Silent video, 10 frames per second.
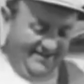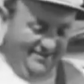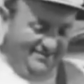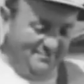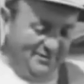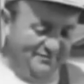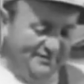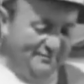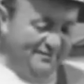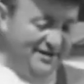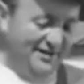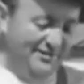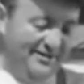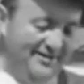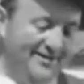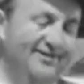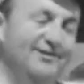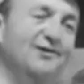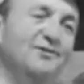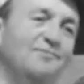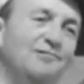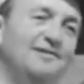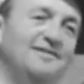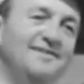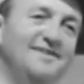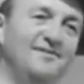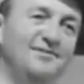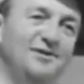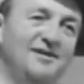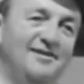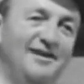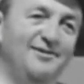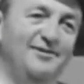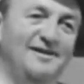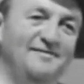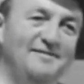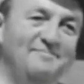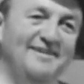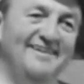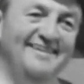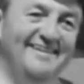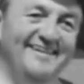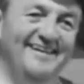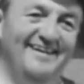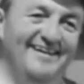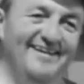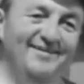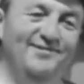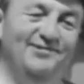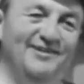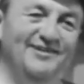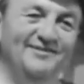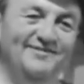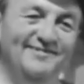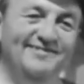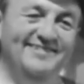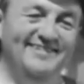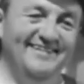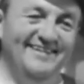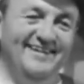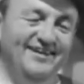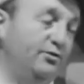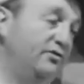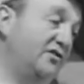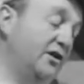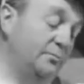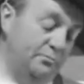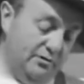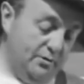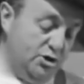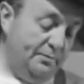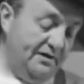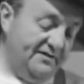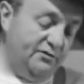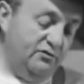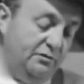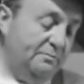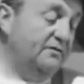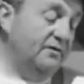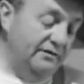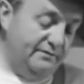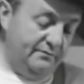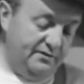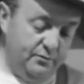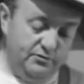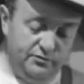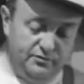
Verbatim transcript: Il avait sa bonne femme avec lui, il avait une grande blonde avec des yeux qui avaient l'air de rêver, puis un sourire d'enfant. Une salope, quoi. Moi, je repère ça tout de suite parce que les femmes, c'est mon